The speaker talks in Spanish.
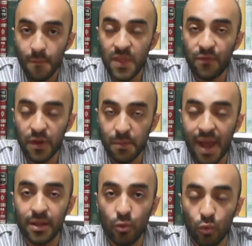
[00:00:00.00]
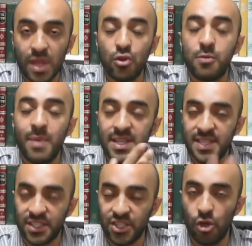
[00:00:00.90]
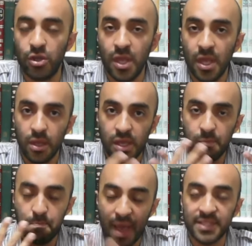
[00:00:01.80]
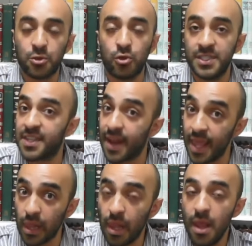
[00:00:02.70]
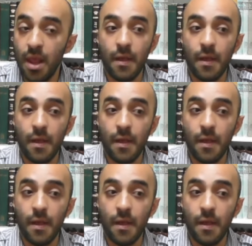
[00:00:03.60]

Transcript: de firmar una normalización y paz con Israel.